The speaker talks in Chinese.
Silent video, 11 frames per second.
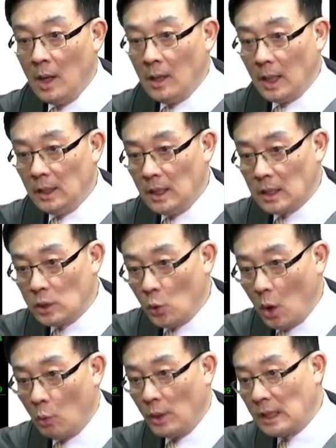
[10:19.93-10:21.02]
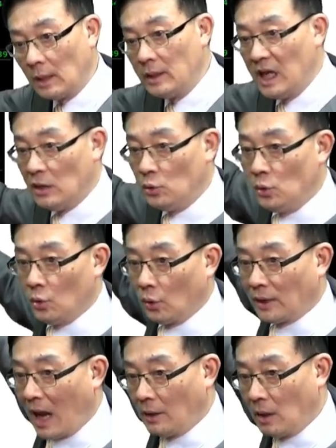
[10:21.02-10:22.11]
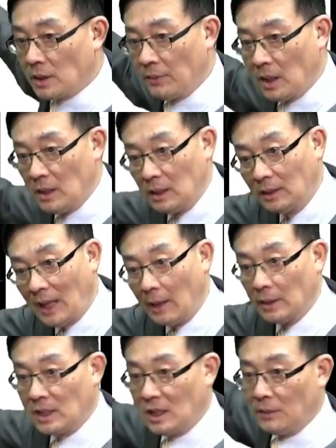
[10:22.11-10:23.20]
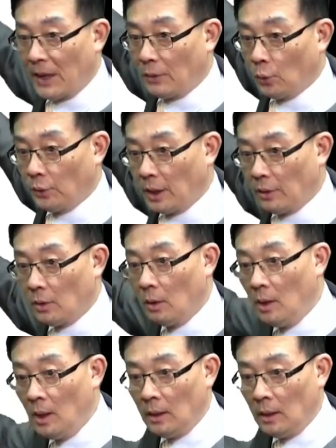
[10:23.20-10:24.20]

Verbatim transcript: 那一零四二五，我想延续哈，谈到前面已经谈了七百多点哈。